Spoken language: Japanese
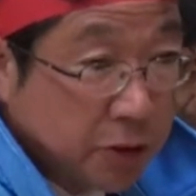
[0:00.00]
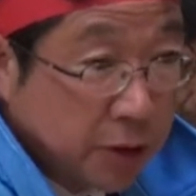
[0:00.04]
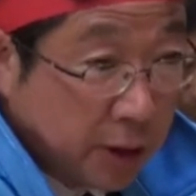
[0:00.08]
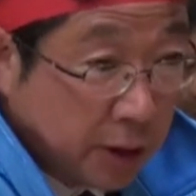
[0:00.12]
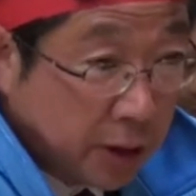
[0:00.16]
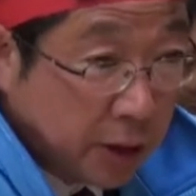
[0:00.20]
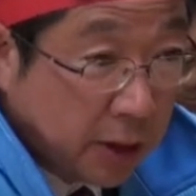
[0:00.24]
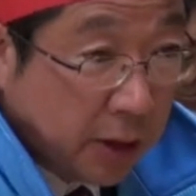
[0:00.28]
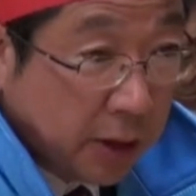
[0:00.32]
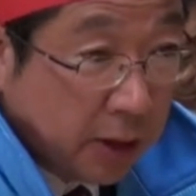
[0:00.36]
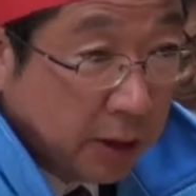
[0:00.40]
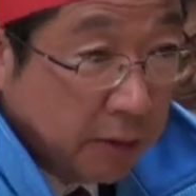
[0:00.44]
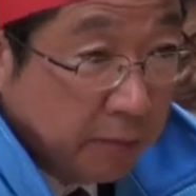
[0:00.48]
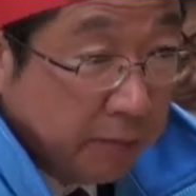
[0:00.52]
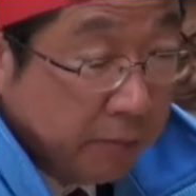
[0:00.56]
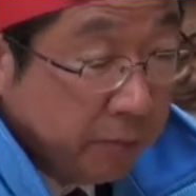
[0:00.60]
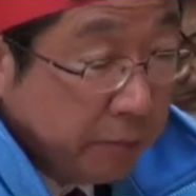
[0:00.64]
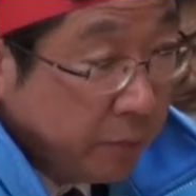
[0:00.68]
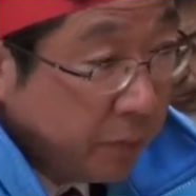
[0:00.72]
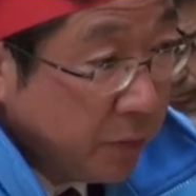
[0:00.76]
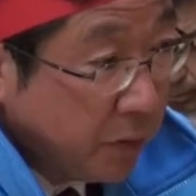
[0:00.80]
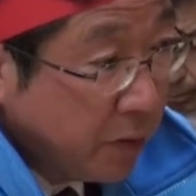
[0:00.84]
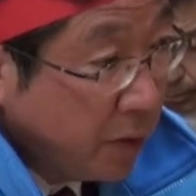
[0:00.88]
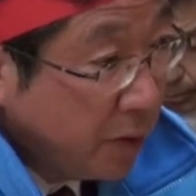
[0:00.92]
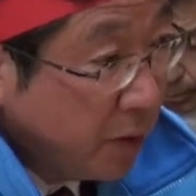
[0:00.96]
したら
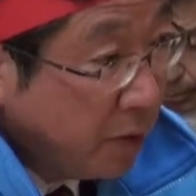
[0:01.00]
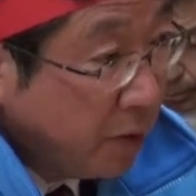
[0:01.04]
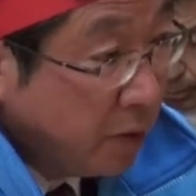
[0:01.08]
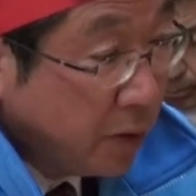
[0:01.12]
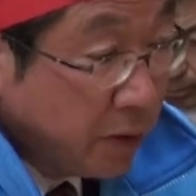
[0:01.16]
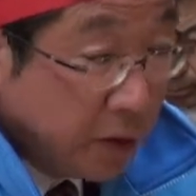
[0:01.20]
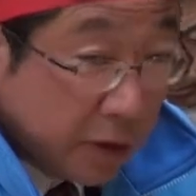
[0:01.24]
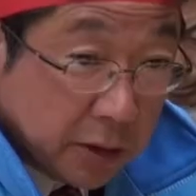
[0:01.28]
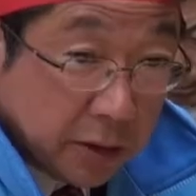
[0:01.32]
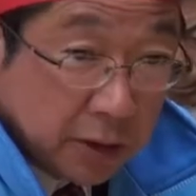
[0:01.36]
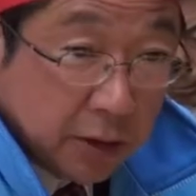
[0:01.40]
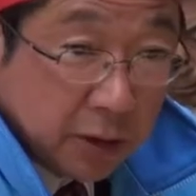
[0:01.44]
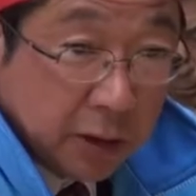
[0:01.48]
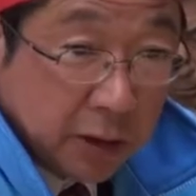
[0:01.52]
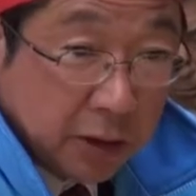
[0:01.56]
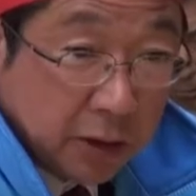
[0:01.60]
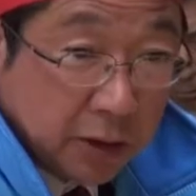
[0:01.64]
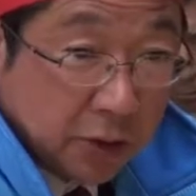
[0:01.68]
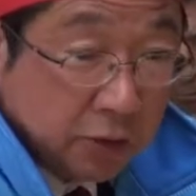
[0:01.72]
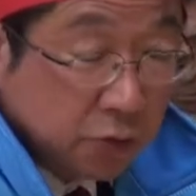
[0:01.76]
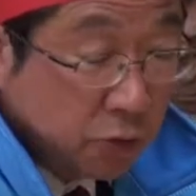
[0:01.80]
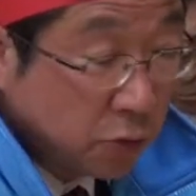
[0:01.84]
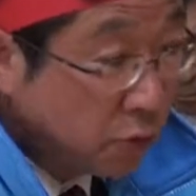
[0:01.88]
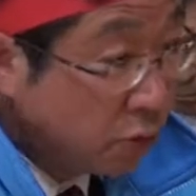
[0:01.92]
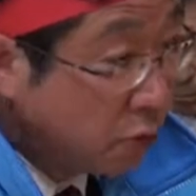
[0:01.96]
ね大
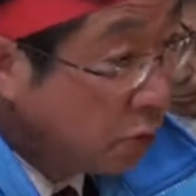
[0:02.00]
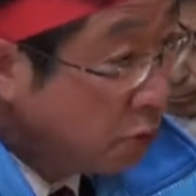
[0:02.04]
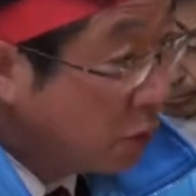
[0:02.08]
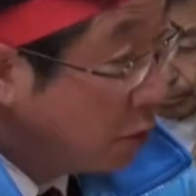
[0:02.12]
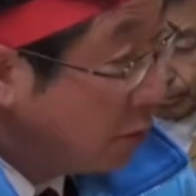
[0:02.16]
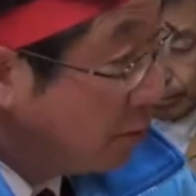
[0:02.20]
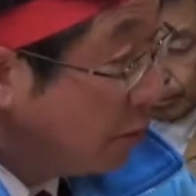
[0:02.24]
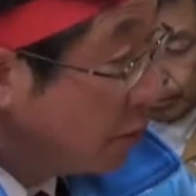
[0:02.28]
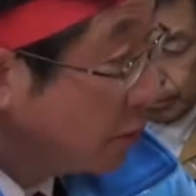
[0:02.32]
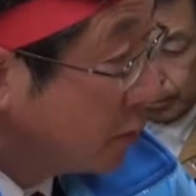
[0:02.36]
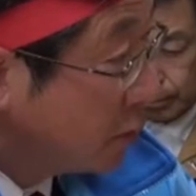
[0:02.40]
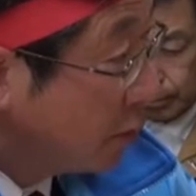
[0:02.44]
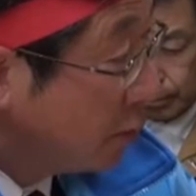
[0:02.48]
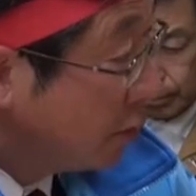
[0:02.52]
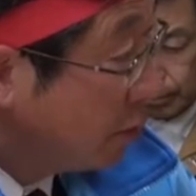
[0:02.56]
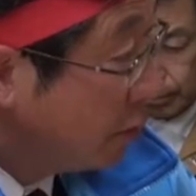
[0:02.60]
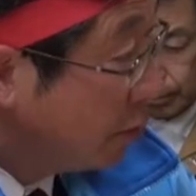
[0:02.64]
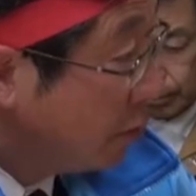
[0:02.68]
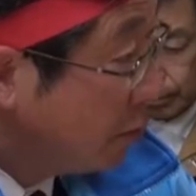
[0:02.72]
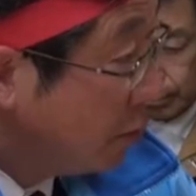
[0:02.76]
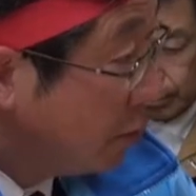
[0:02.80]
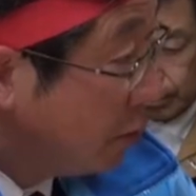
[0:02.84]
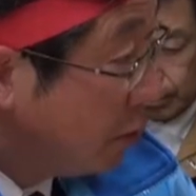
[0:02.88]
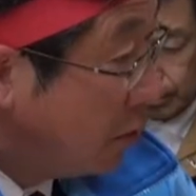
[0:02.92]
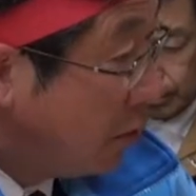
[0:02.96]
体想像できますけれど
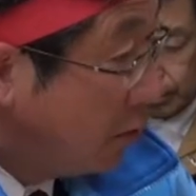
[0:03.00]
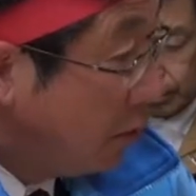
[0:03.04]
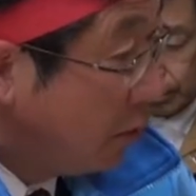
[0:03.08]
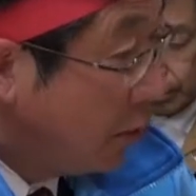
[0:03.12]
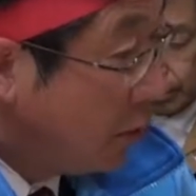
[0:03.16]
も